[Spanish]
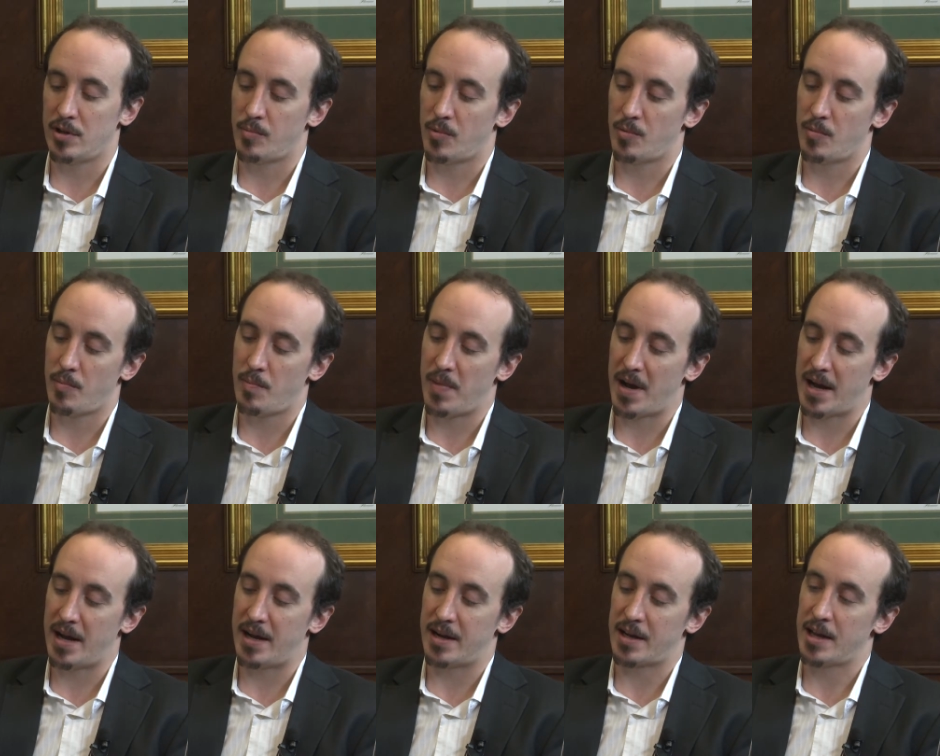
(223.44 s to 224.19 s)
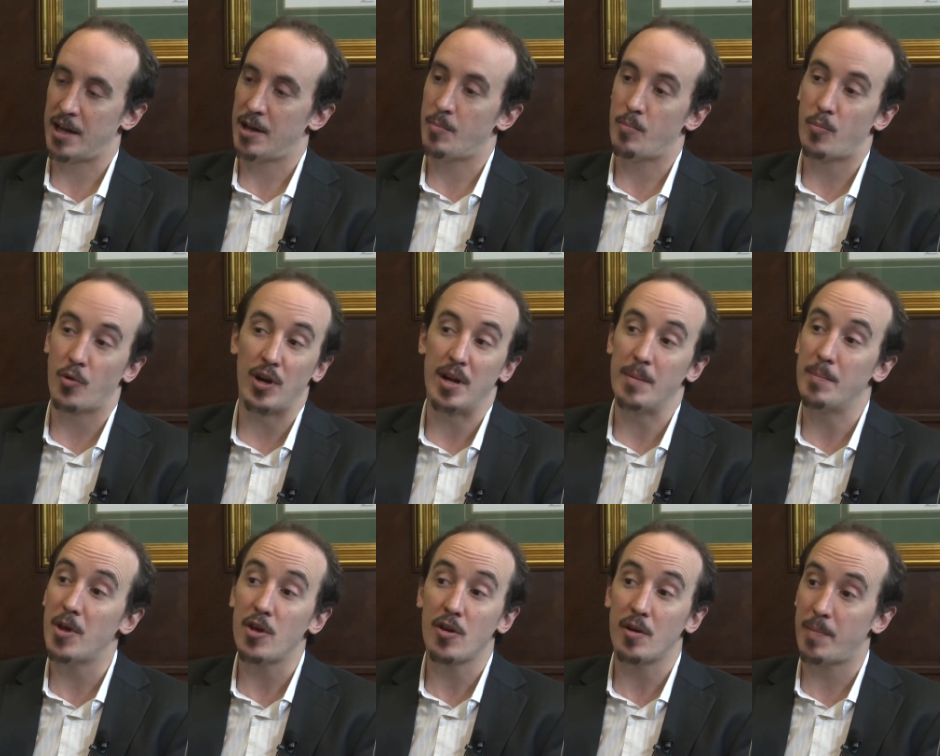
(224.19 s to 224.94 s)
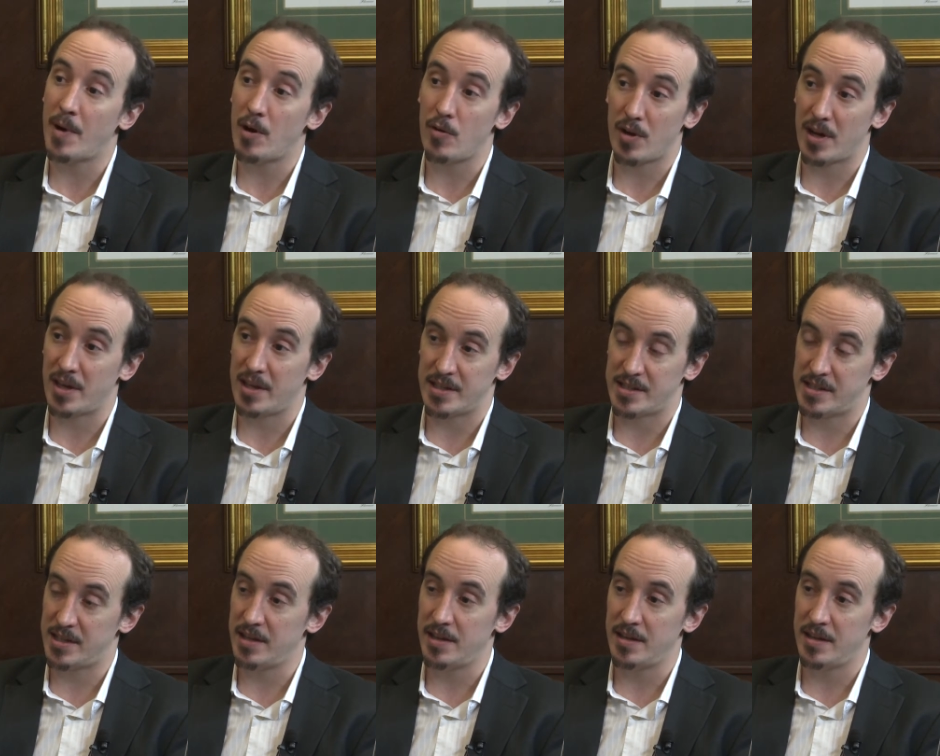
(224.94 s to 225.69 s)
le podemos pagar por el medio de pago que
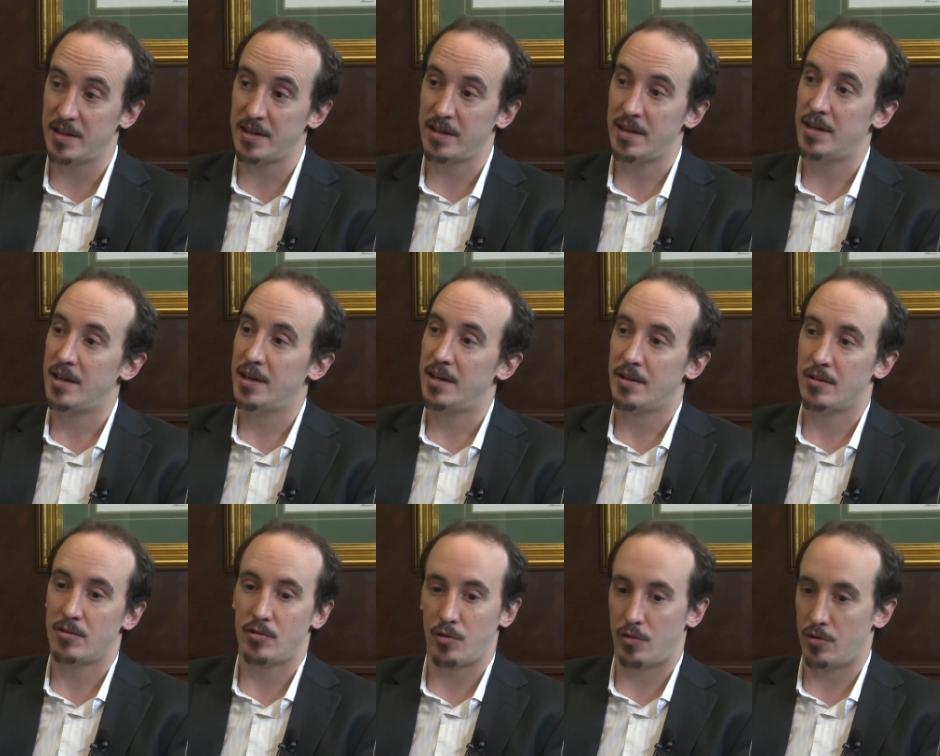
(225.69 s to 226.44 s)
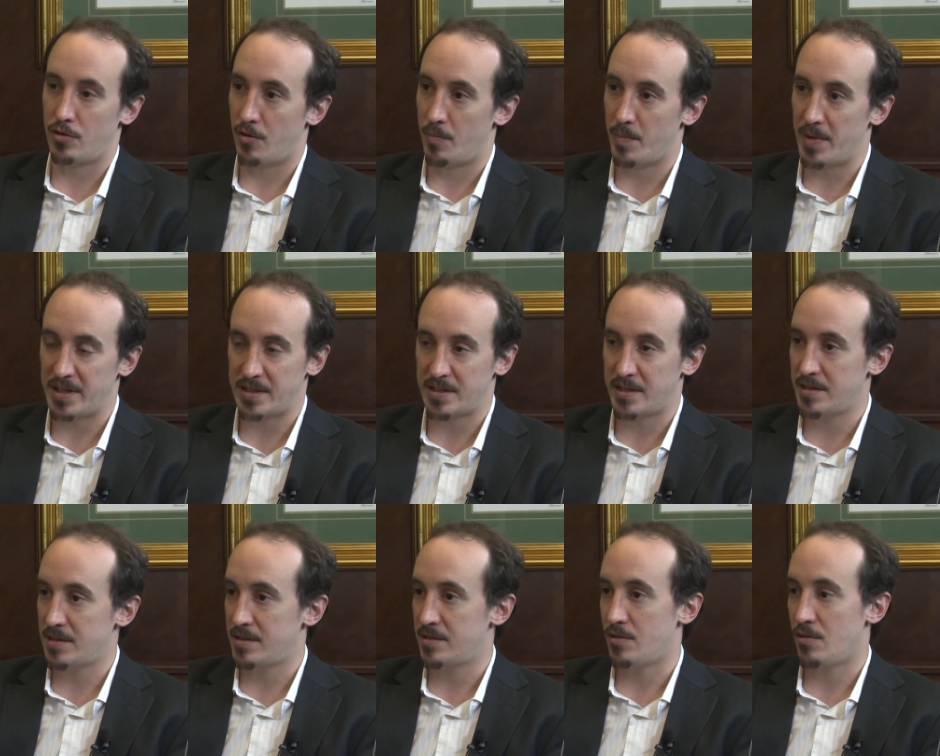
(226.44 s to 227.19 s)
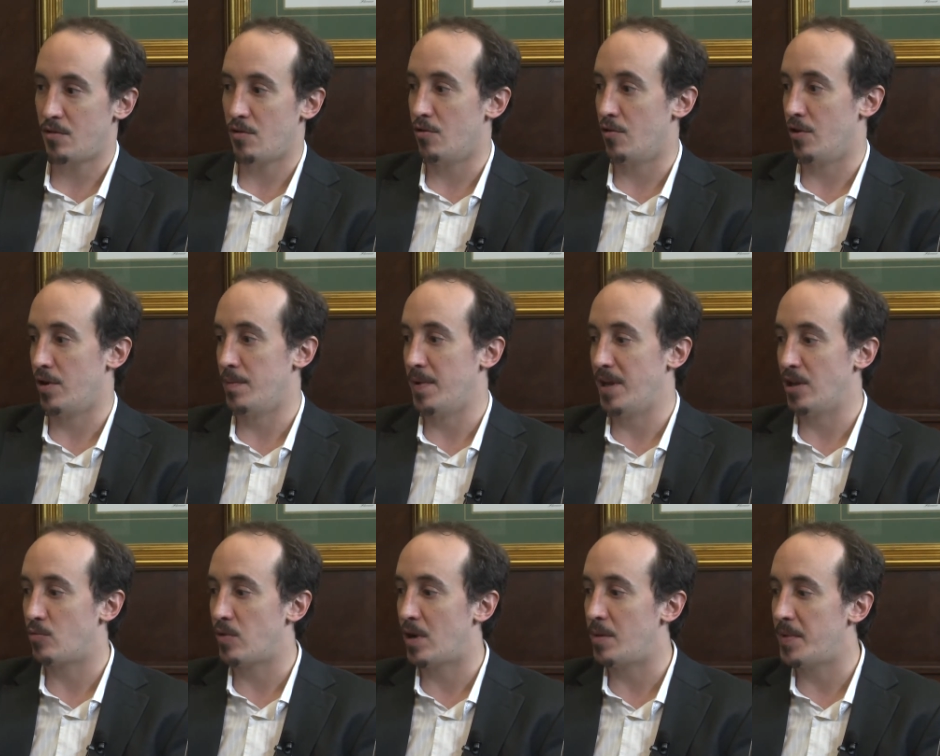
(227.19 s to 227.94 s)
desee todos los meses o
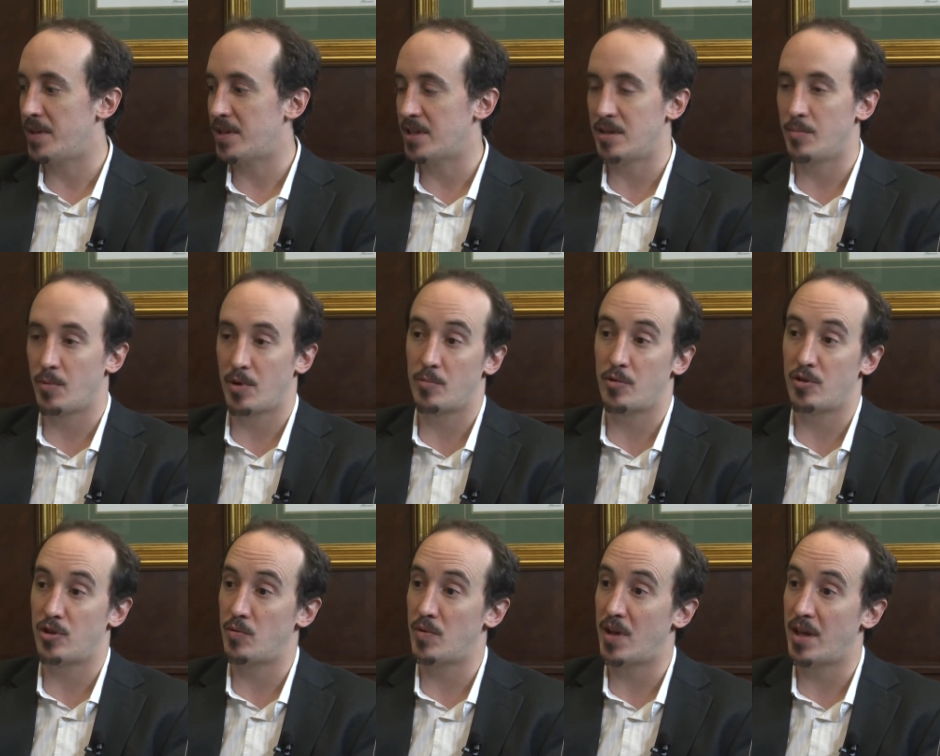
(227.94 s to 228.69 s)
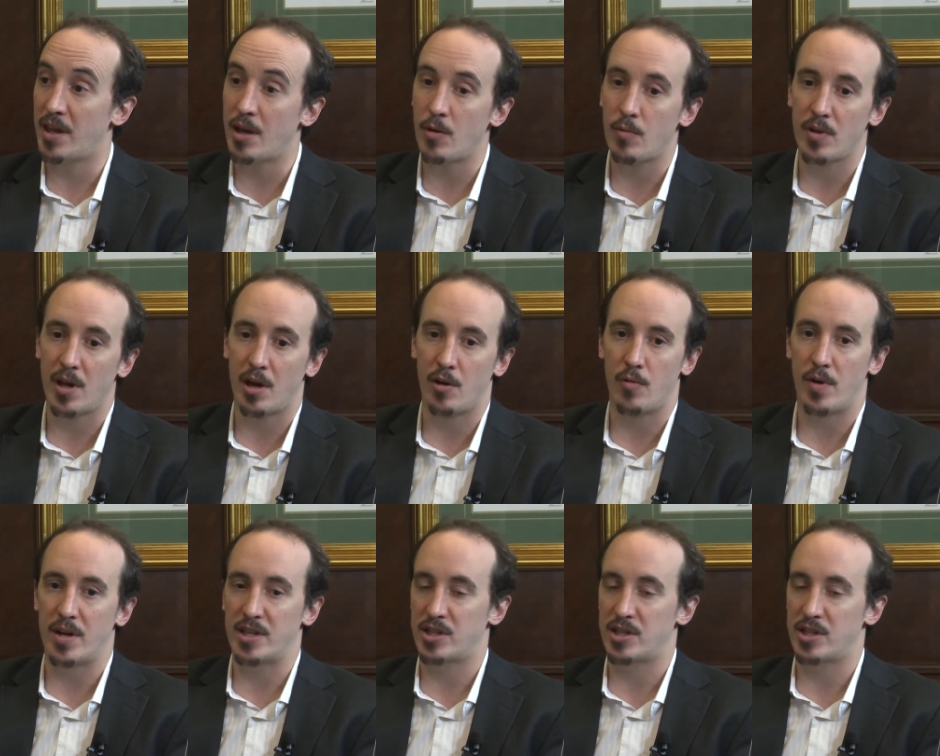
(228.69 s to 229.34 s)
eventualmente si por ejemplo tiene una deuda o